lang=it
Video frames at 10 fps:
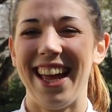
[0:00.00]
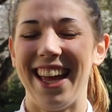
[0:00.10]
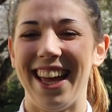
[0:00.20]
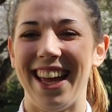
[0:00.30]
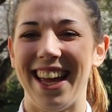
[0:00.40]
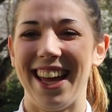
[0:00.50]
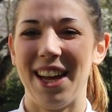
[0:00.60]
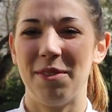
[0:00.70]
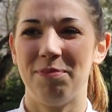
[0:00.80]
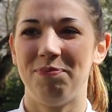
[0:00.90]

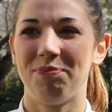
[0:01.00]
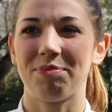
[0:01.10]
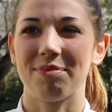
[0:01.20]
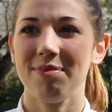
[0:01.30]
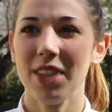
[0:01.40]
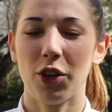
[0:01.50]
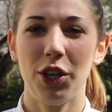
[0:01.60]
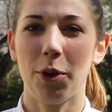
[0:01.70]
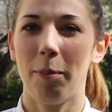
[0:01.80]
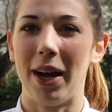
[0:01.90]
e,
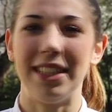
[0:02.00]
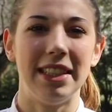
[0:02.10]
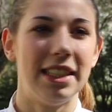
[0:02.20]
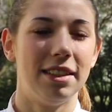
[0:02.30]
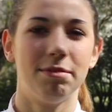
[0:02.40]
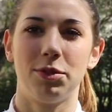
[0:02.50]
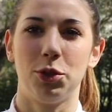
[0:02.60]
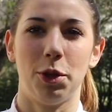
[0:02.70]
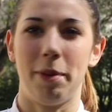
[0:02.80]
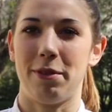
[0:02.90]
con i compagni
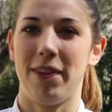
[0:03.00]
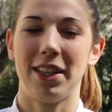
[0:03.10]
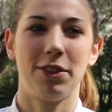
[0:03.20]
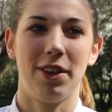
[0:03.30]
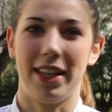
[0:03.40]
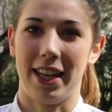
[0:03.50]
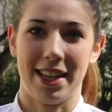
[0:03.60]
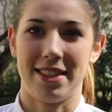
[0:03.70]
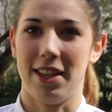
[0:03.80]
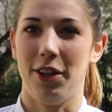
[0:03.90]
tutto perfetto, anche
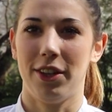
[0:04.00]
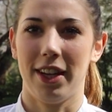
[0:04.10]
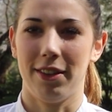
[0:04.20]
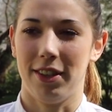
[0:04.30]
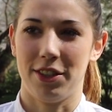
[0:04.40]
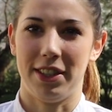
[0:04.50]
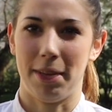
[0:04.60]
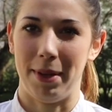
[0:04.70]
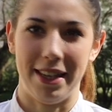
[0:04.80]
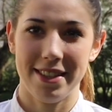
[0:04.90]
Castellone è una
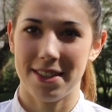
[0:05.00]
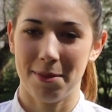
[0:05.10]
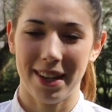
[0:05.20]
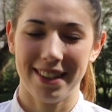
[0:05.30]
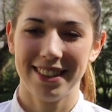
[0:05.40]
città bellissima.